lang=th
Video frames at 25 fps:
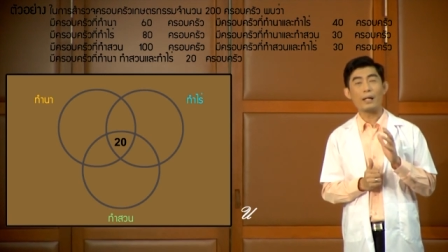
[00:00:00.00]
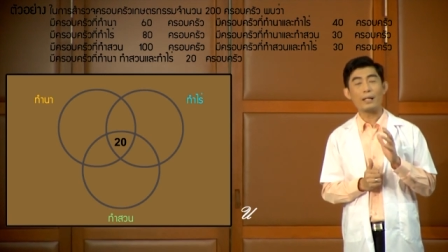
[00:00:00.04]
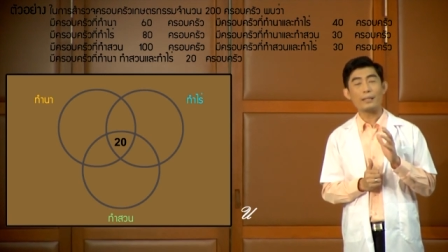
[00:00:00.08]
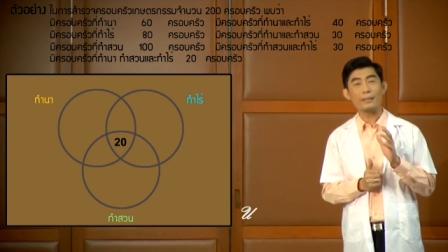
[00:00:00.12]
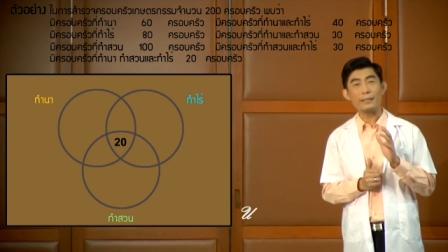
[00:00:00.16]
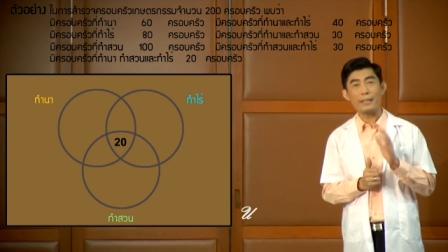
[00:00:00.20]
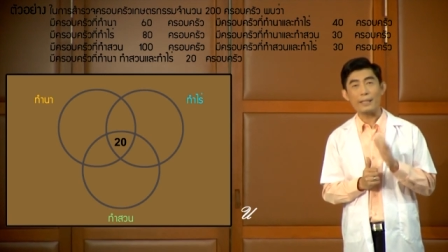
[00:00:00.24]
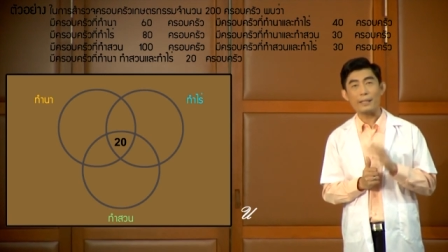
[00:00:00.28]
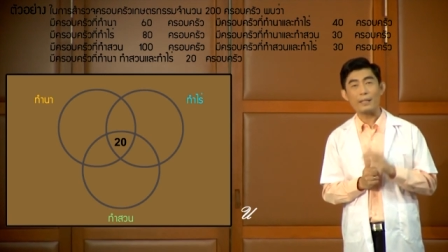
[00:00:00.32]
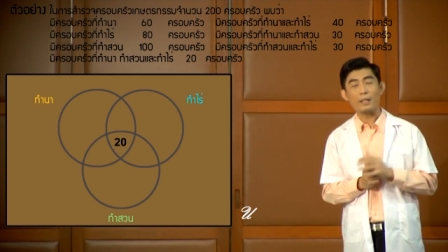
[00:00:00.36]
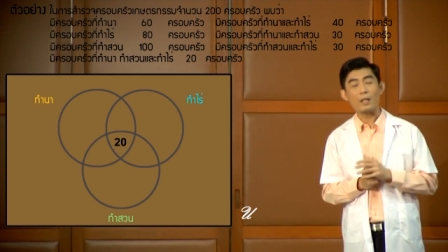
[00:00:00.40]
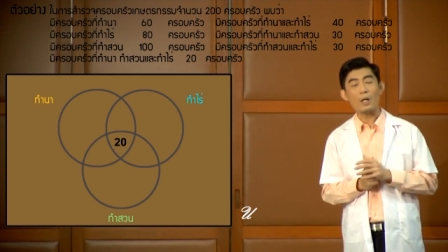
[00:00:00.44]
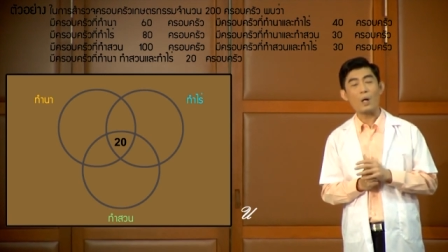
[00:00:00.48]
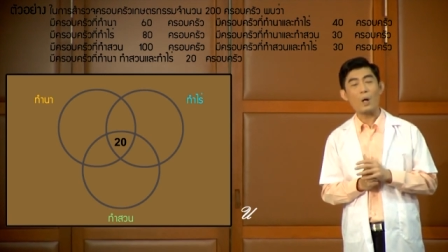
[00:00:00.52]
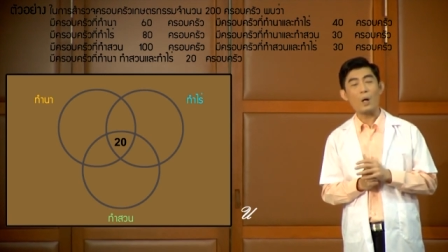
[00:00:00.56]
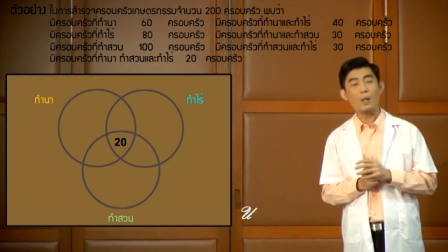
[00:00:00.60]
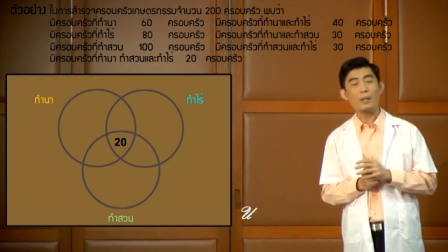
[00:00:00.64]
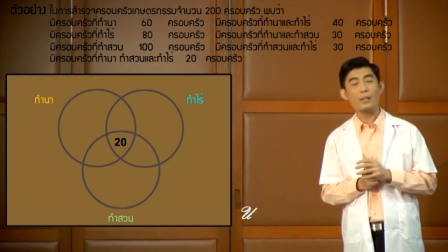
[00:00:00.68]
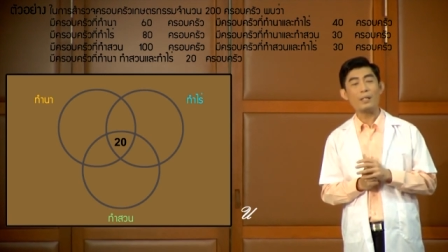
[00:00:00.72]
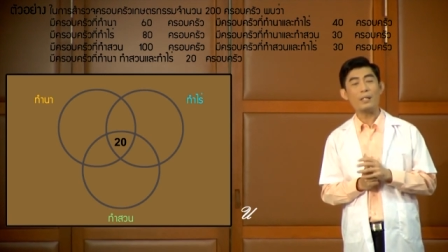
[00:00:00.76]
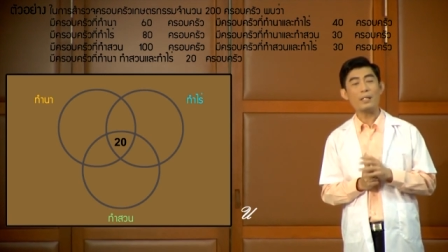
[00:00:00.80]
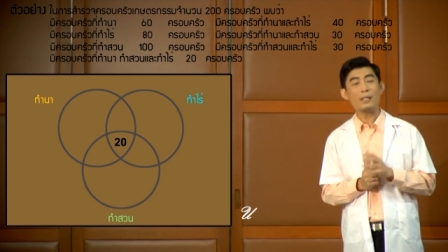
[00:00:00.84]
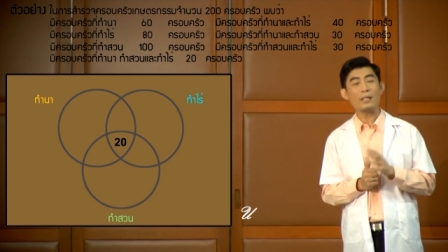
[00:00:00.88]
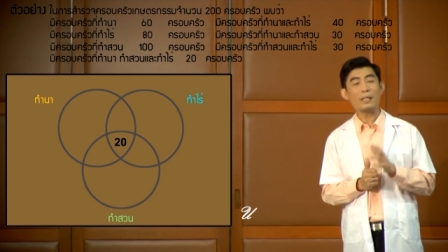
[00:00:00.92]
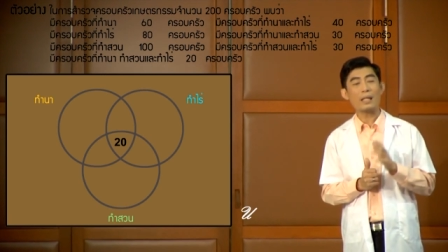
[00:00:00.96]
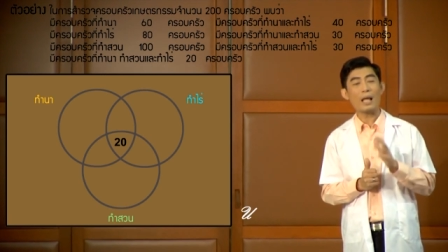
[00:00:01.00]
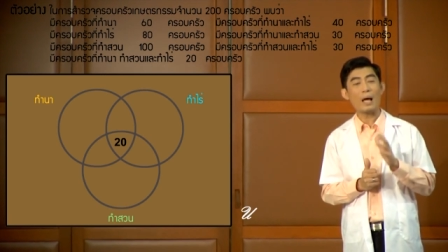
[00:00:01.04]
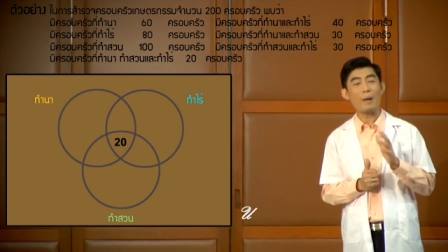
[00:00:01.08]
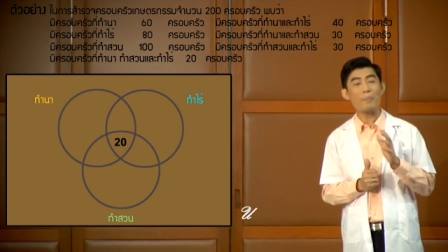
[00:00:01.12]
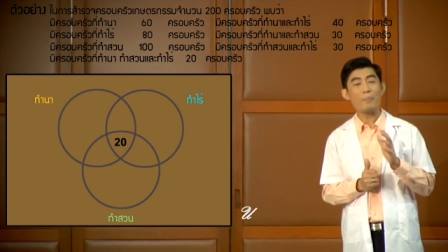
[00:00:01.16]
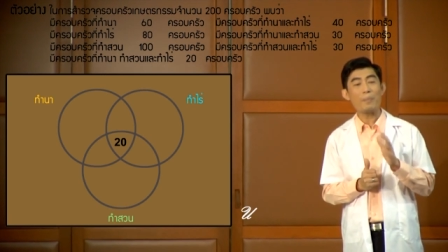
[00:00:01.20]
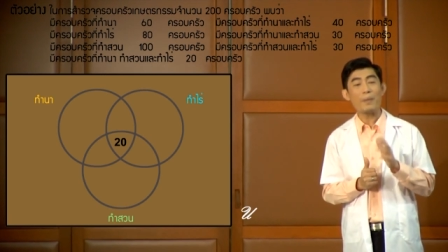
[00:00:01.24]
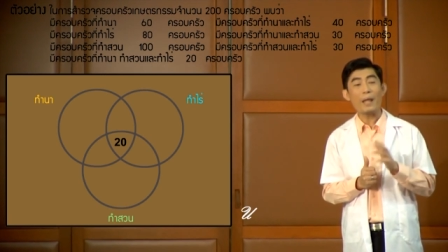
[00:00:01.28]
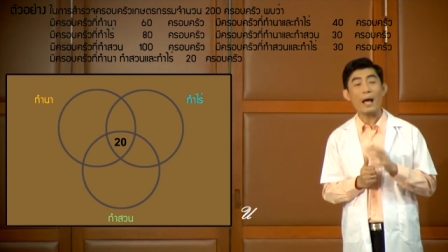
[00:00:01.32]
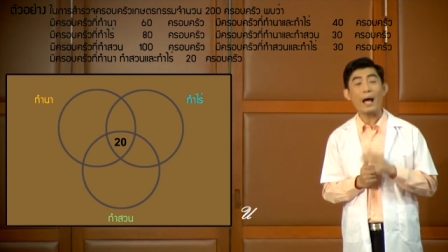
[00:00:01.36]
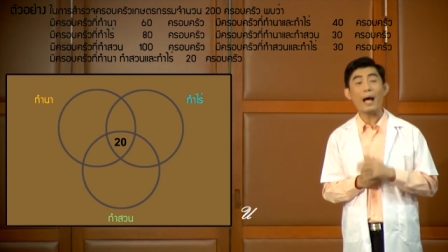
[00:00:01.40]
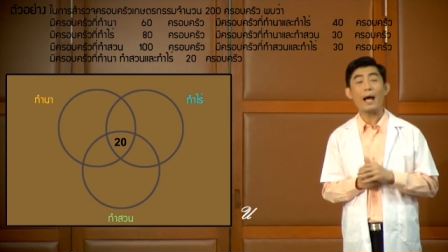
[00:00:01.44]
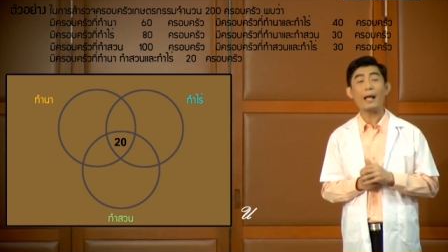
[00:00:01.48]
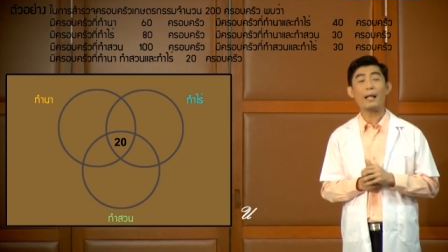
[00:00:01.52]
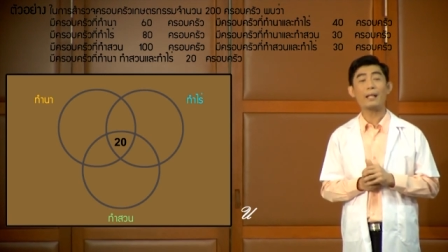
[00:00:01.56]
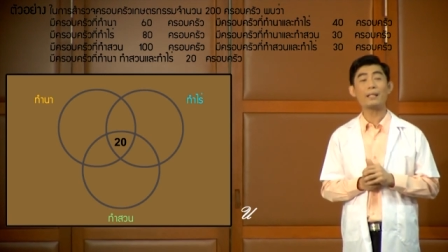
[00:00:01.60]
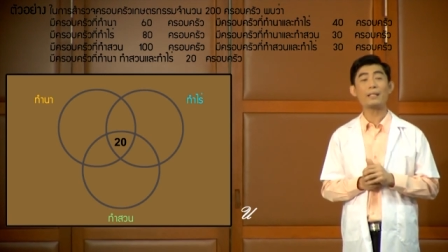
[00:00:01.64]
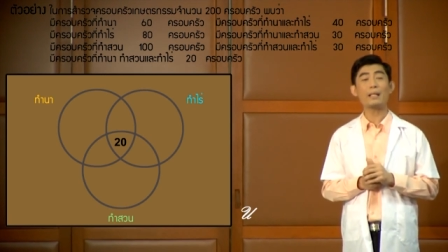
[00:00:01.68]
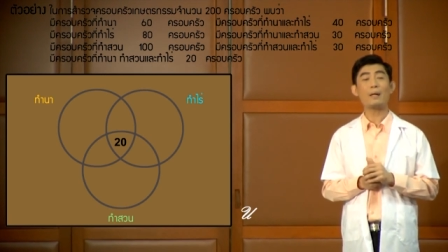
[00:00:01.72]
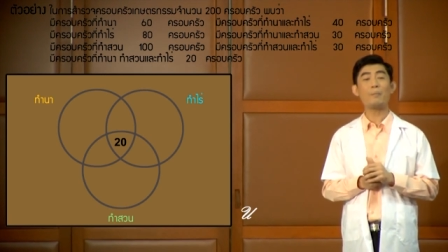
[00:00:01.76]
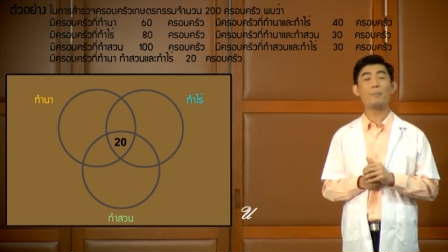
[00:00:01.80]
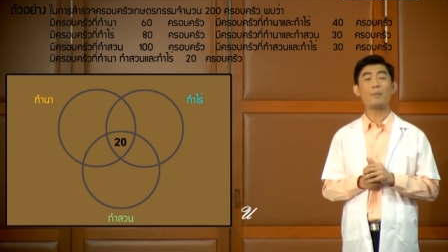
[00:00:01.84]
เกษตรกรที่ทำนาและ